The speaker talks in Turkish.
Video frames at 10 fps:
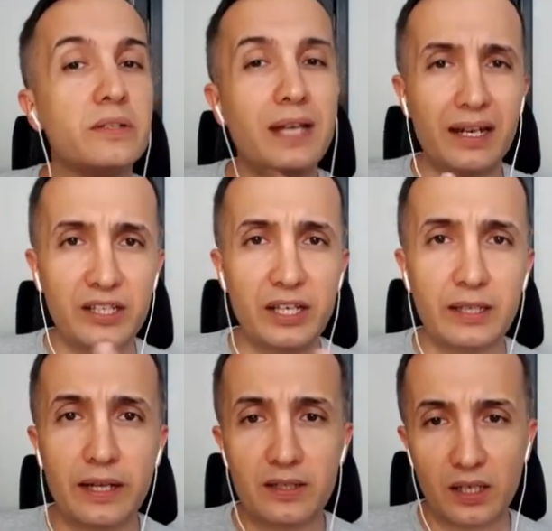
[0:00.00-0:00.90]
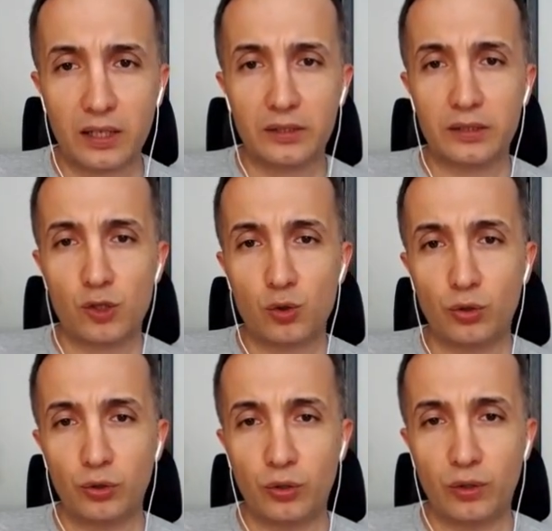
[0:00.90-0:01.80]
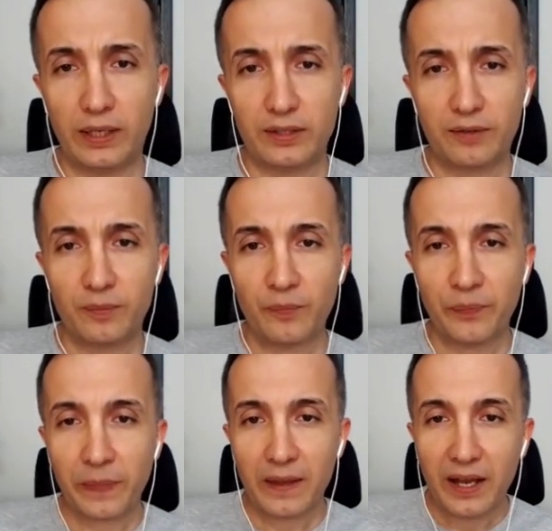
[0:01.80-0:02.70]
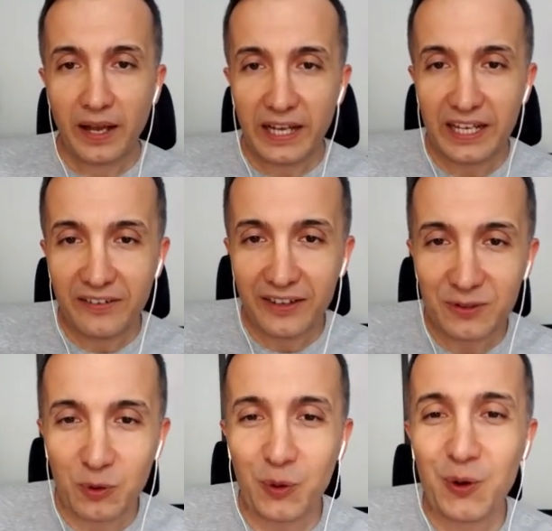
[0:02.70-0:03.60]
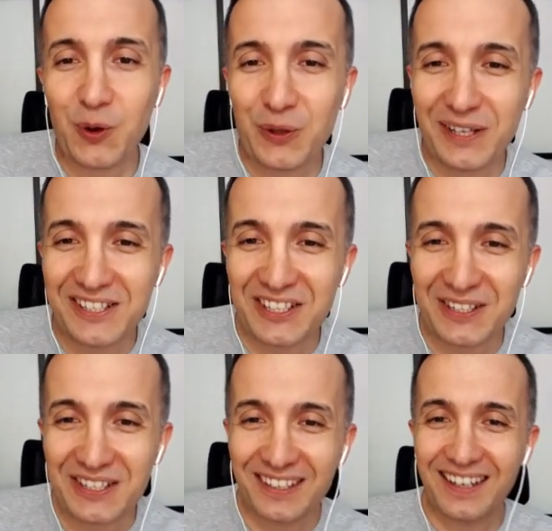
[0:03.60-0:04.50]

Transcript: Erkekler sakal tıraşı oluyorlar. Evet. O Nasir.